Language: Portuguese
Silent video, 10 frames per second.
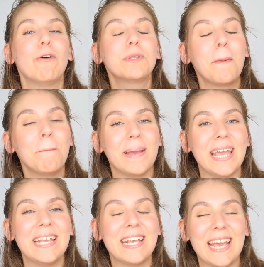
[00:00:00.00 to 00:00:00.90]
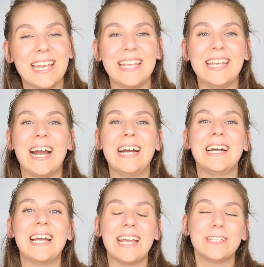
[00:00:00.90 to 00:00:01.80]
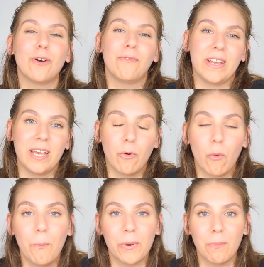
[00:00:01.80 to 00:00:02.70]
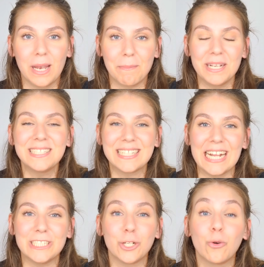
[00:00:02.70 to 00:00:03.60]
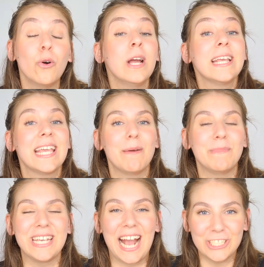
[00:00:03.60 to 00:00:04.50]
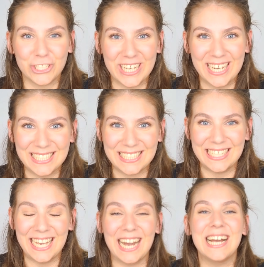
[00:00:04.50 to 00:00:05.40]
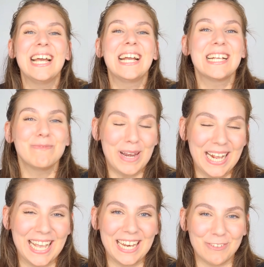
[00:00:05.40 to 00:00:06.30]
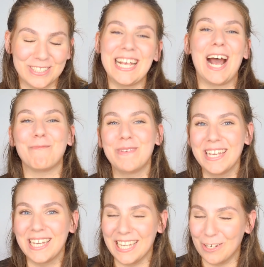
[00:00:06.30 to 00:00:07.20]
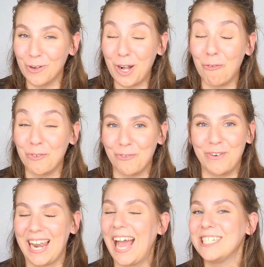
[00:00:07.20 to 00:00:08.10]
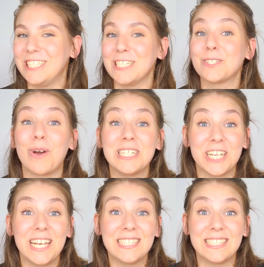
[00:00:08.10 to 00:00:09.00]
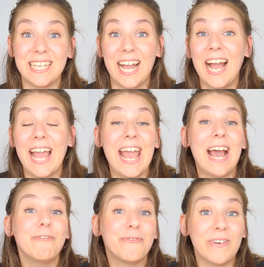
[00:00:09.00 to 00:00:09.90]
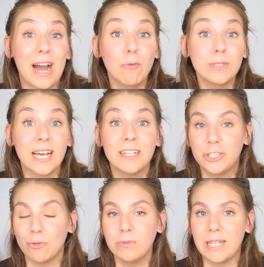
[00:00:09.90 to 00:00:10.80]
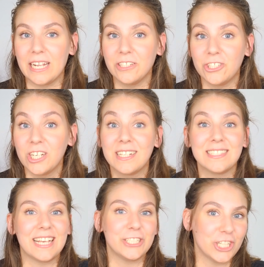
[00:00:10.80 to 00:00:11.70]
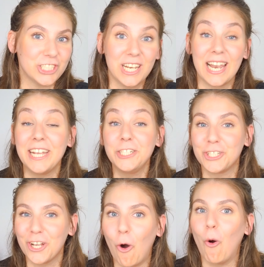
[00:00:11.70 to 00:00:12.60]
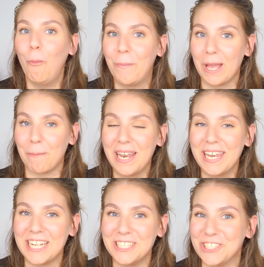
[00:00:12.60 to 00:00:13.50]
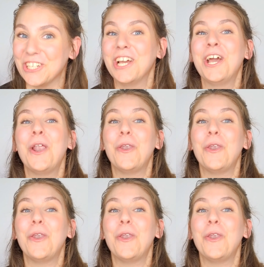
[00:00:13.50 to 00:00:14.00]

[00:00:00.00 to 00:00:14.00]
E eu também queria resolver um problema estético que é a minha agenesia. Para quem não sabe e nunca ouviu falar disso, a genesia é a falta de um dente que seja de leite ou permanente.